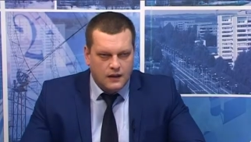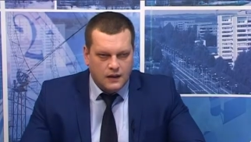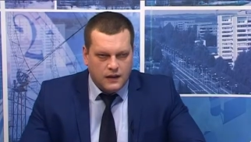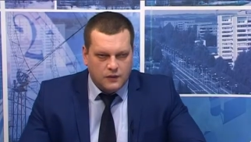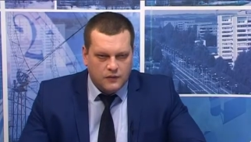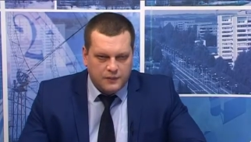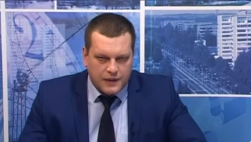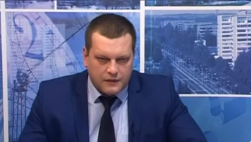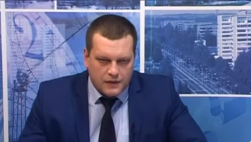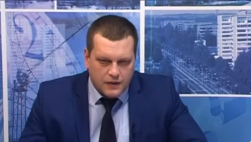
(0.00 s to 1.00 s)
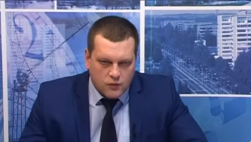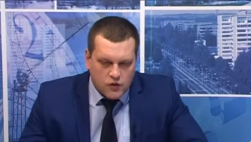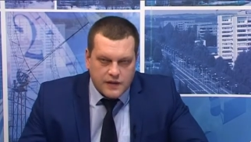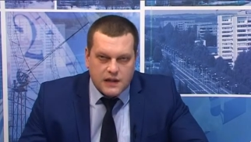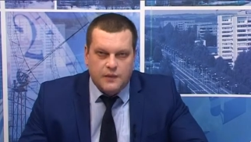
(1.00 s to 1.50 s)
А, ну, во-первых,
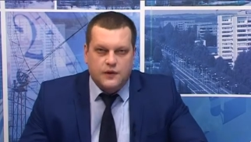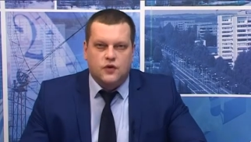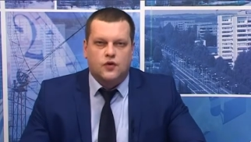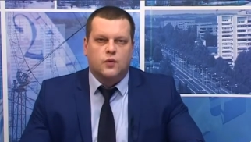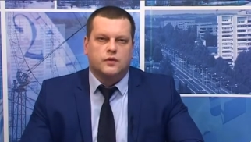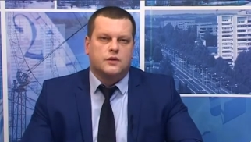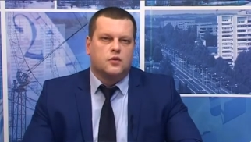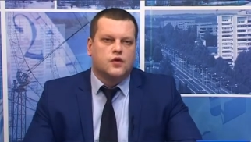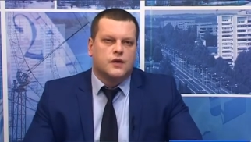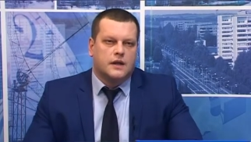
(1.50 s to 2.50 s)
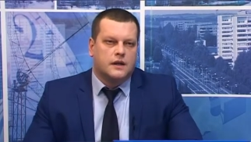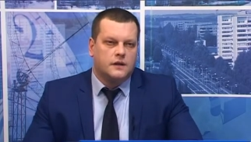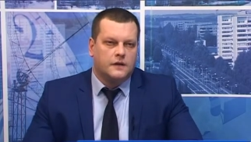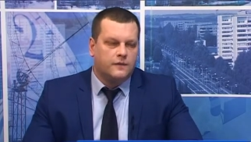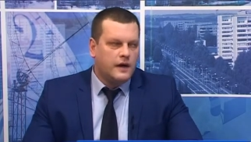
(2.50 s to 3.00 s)
нужно заметить, что у нас уже
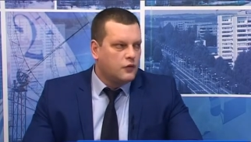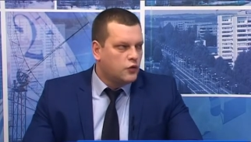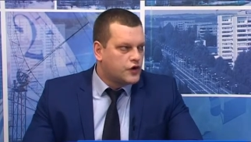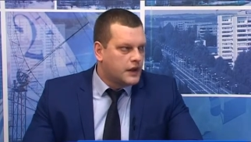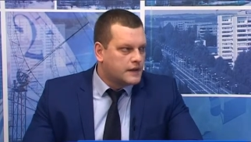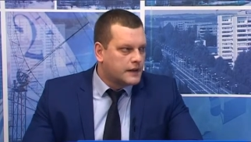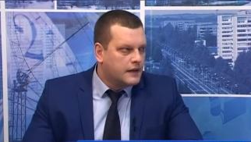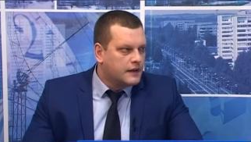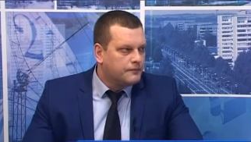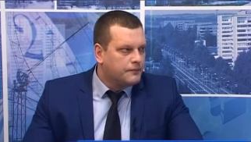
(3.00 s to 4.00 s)
два участка,